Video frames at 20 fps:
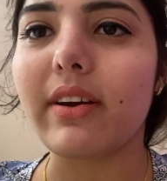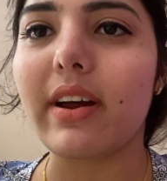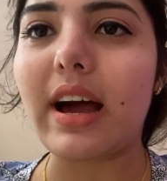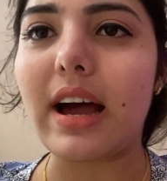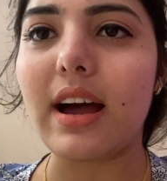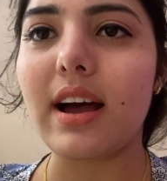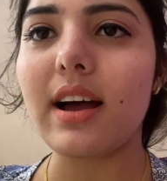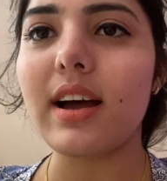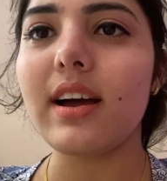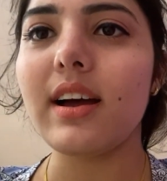
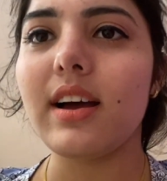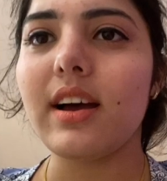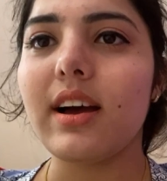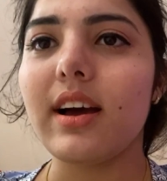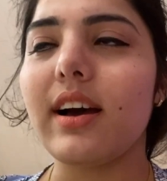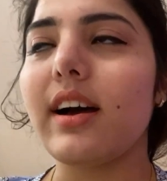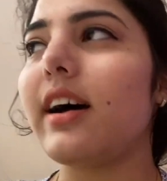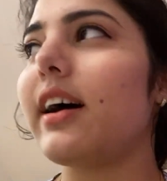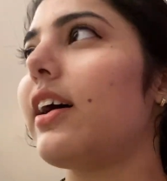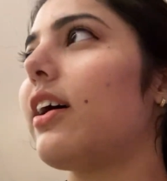रहा
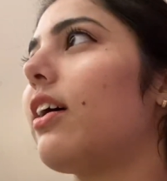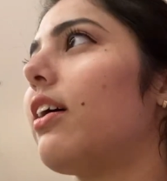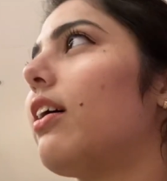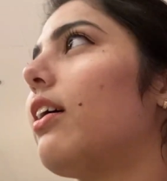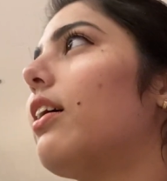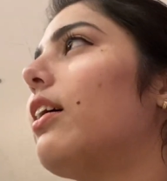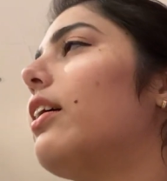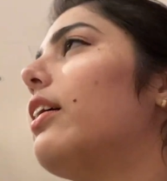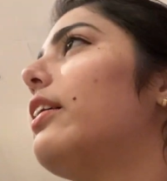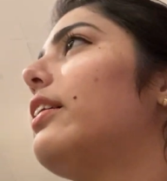
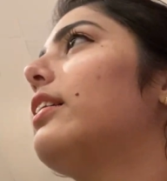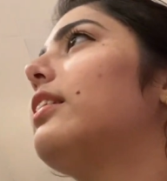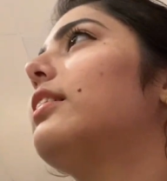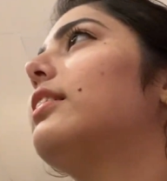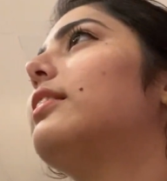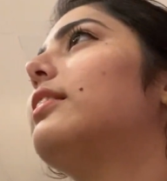और